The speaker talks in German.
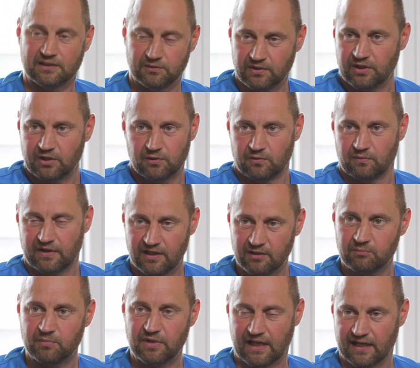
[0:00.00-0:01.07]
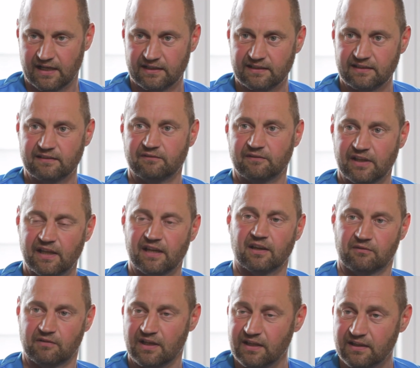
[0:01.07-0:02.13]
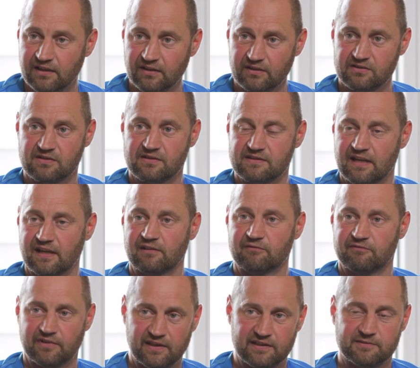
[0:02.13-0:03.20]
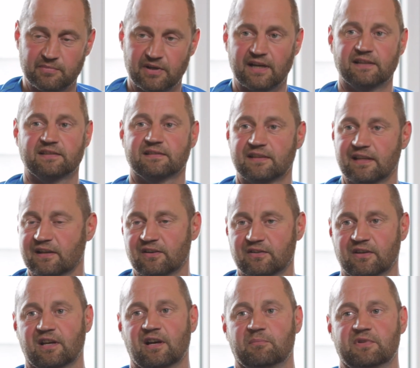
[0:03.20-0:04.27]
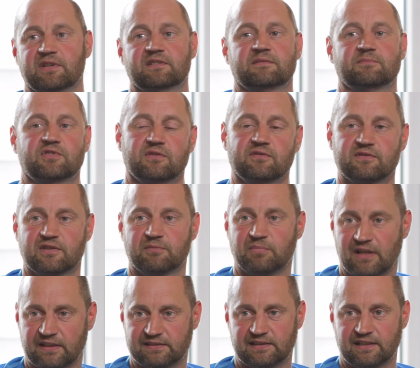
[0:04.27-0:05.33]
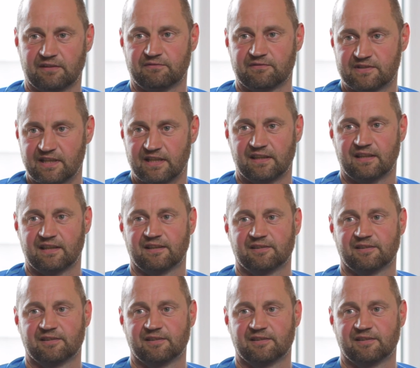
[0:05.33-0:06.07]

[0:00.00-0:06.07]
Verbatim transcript: so individuell planen, wie er gewählt hat, zu seinem Fixpreis und der hat noch auch bis zum Schluss gepasst, auf den Cent.